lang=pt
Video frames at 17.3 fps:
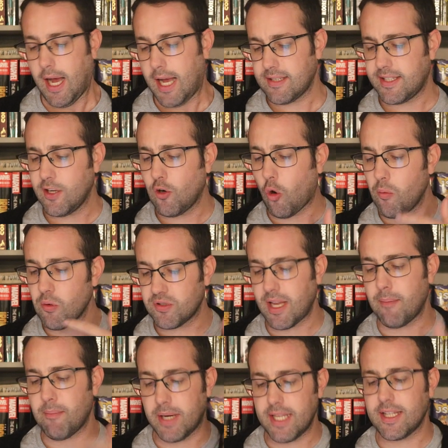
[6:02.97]
assim como
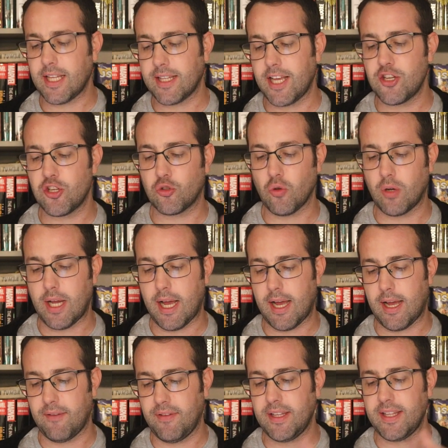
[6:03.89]
Sabrina, da
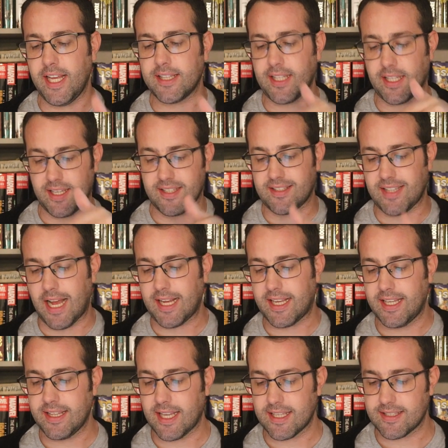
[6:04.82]
editora Veneta, que está
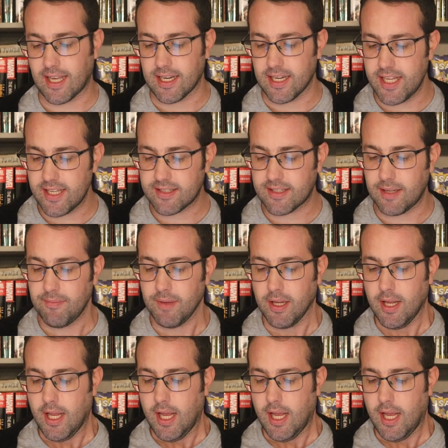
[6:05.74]
aqui nessa lista.